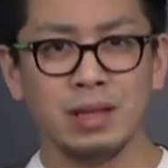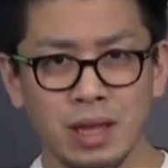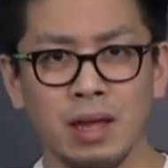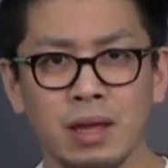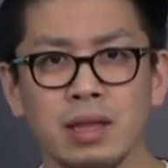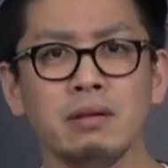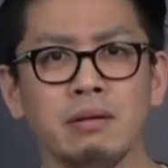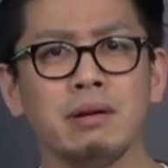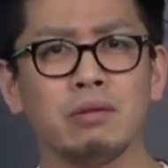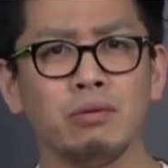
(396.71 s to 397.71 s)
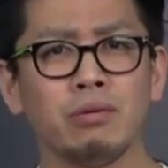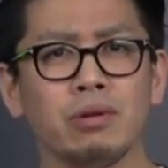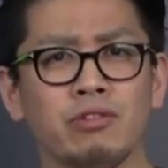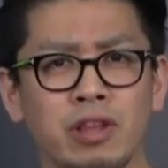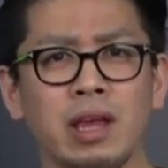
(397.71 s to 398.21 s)
ね、それはど
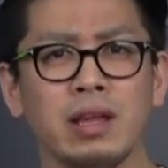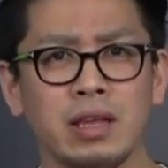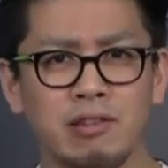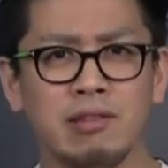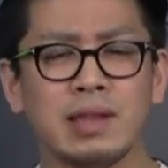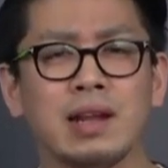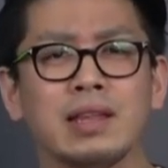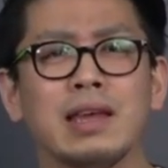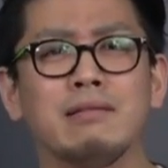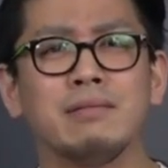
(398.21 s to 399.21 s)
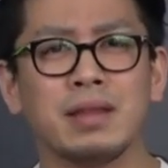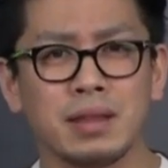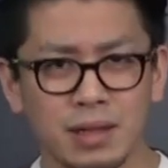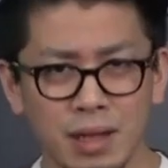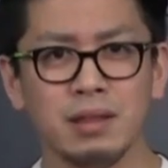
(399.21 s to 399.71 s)
うして維持されているんで
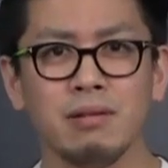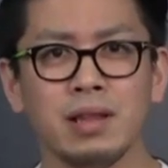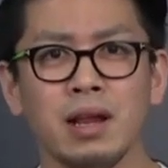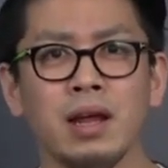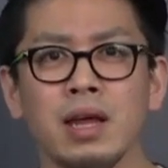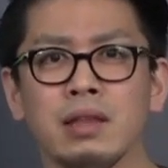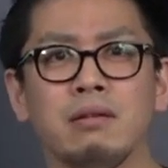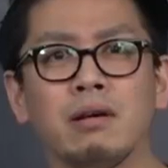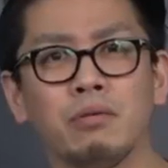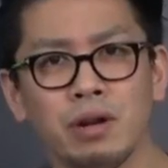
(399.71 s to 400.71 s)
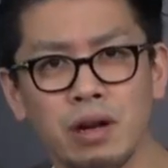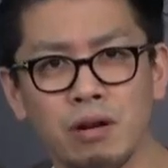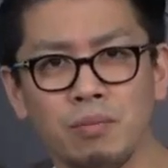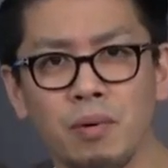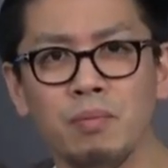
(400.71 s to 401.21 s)
すかって言われたらそれはこれら
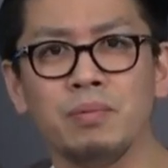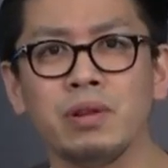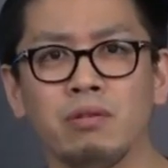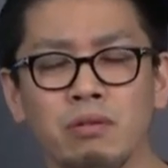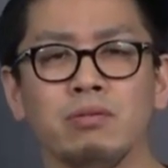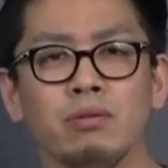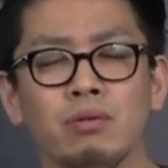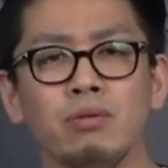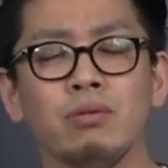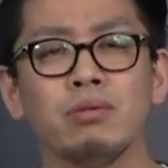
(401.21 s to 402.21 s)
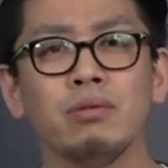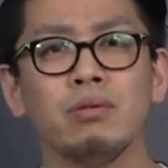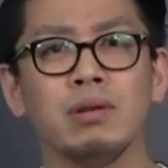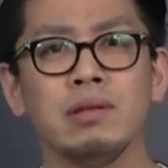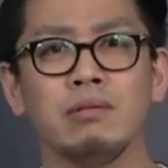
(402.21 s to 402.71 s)
のポンプによる能
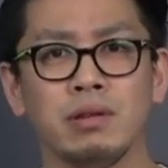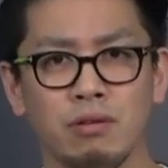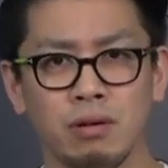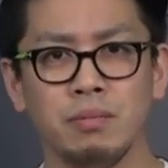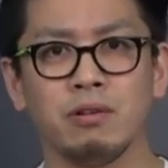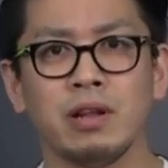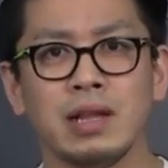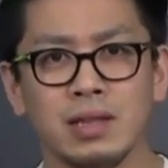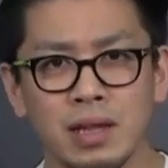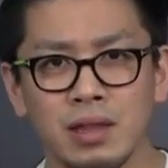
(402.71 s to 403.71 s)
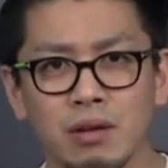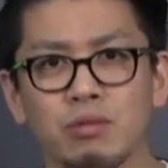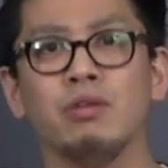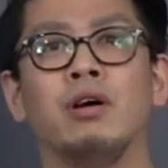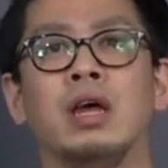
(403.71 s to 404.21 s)
動輸送によるものなんだって
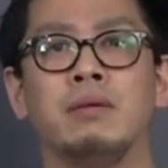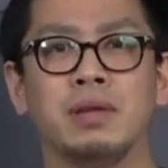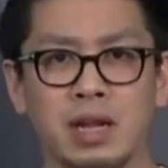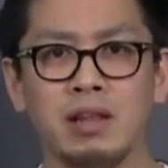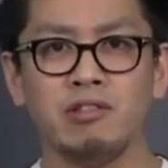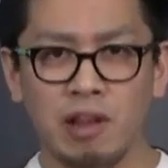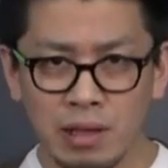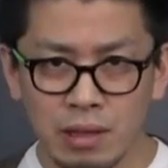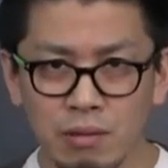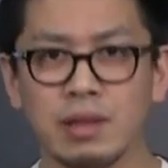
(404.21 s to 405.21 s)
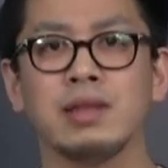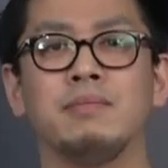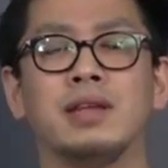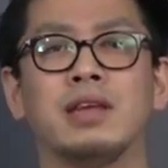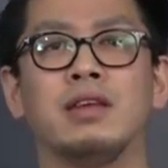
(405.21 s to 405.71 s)
ことをみんなねちゃんと説
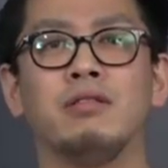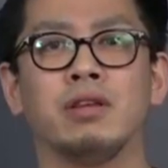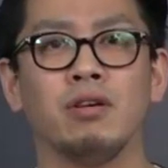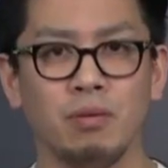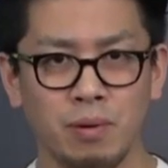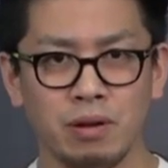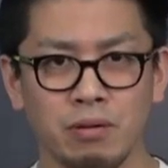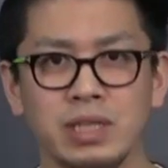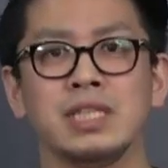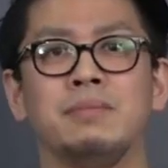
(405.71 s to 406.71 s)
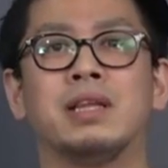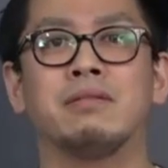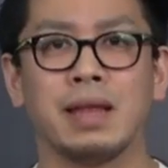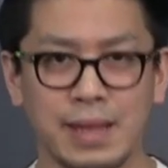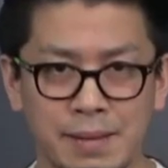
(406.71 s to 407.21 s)
明できるように覚えるようにしてみて
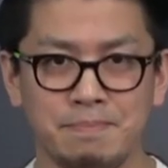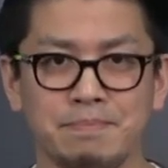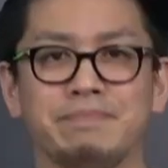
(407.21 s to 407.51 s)
ください。